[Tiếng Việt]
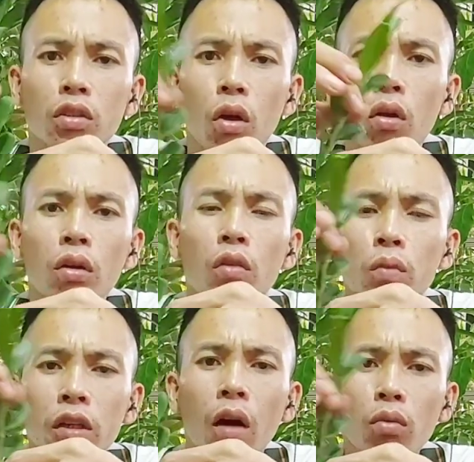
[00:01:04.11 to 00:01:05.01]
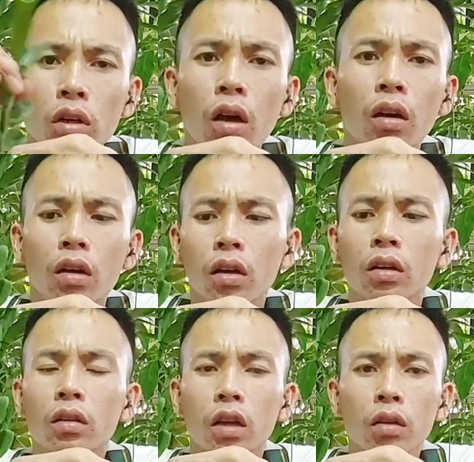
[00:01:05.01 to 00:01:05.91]
gió nó không bị đong đưa,
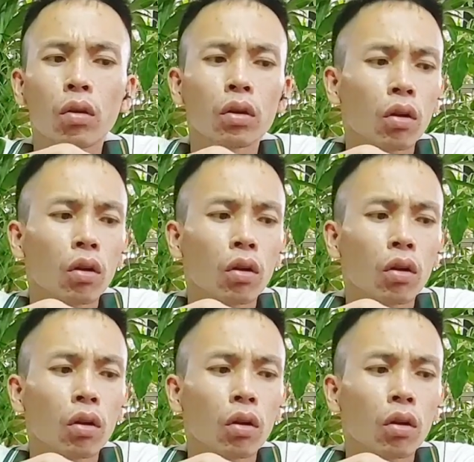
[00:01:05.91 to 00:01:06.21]
thế thôi.